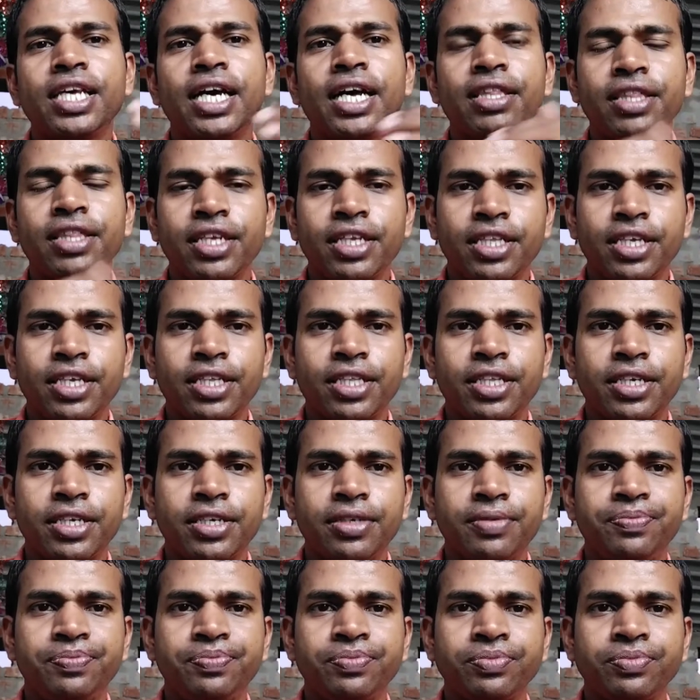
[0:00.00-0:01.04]
ध्यान देते
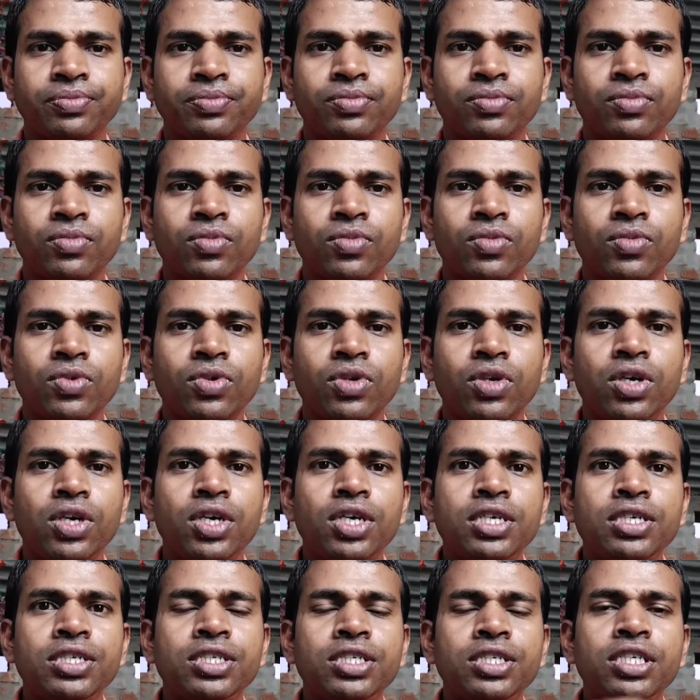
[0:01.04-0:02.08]
थे
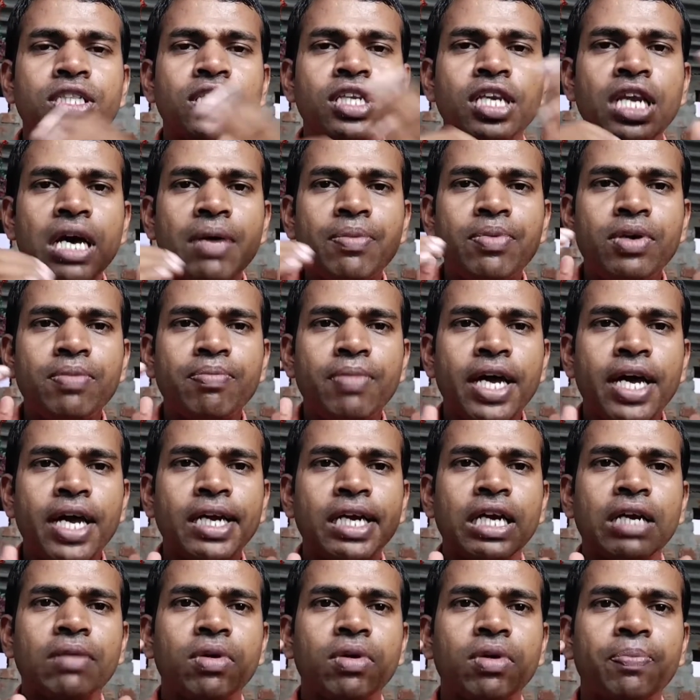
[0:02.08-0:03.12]
जितना भी
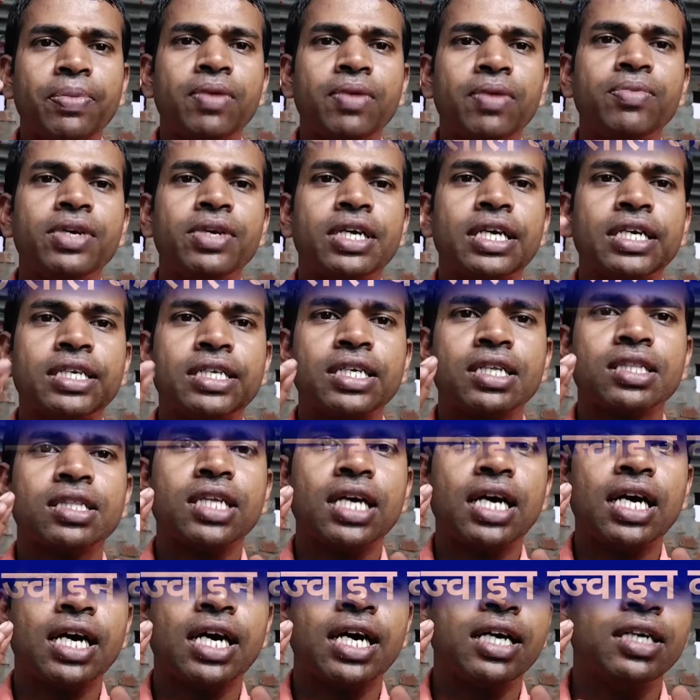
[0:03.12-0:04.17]
मार्केट में पब्लिकेशन था